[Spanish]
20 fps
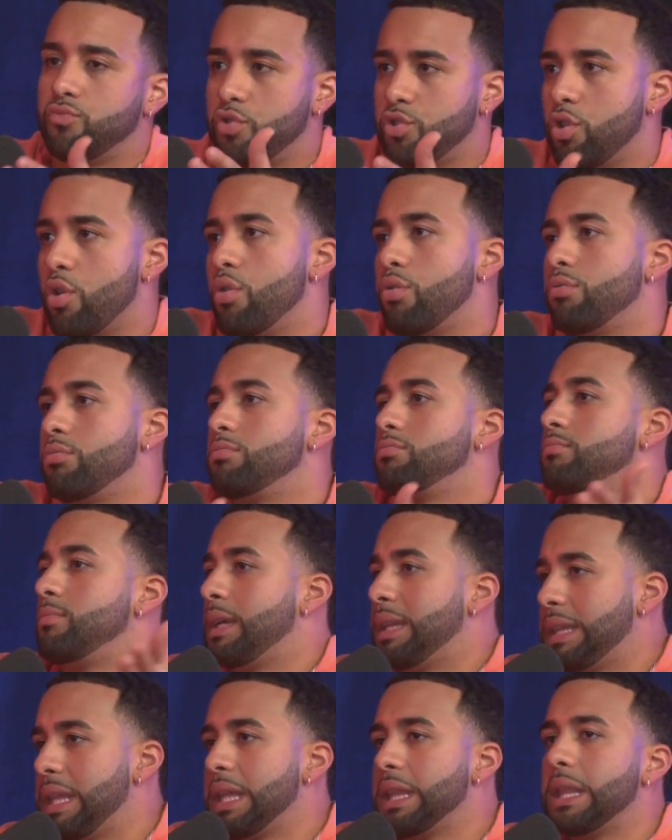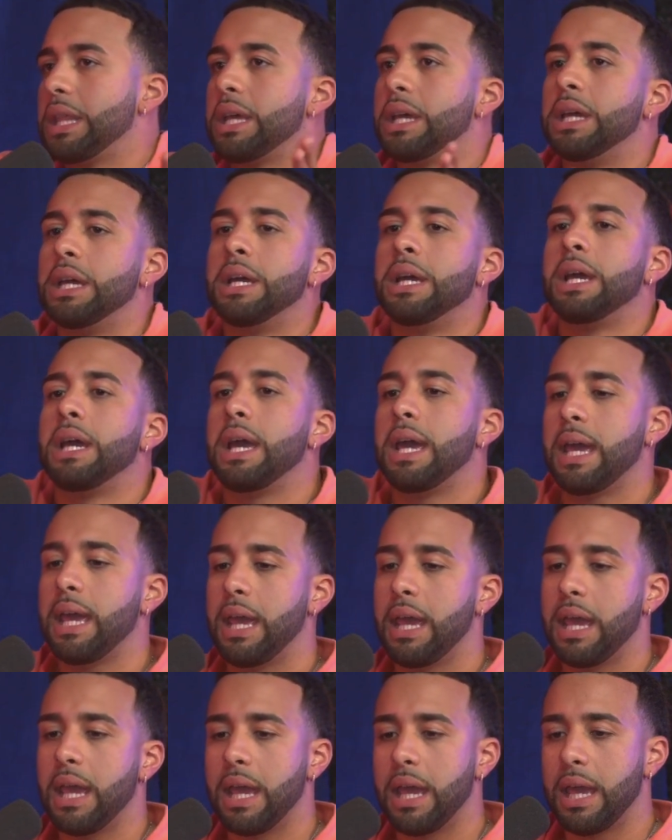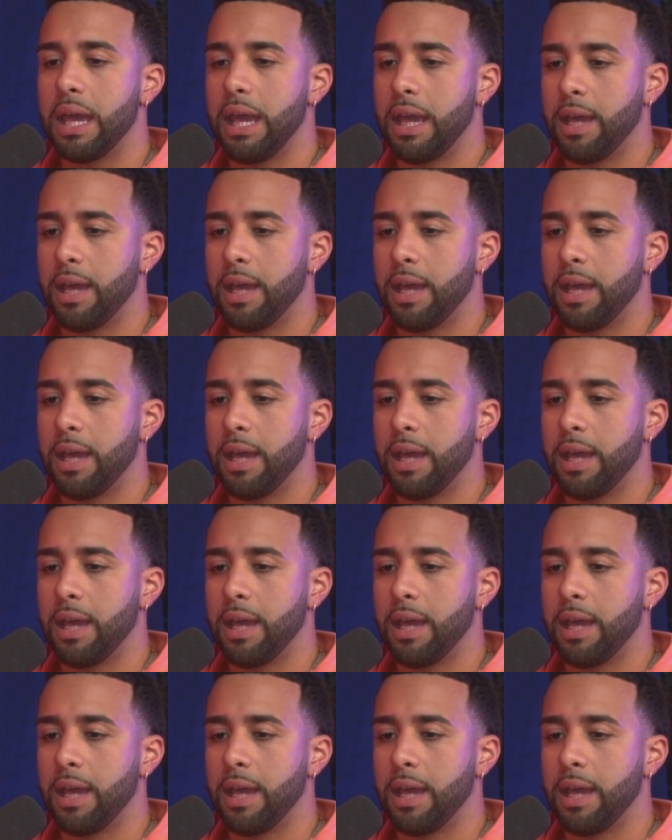Son, ¿me entiendes? Eh,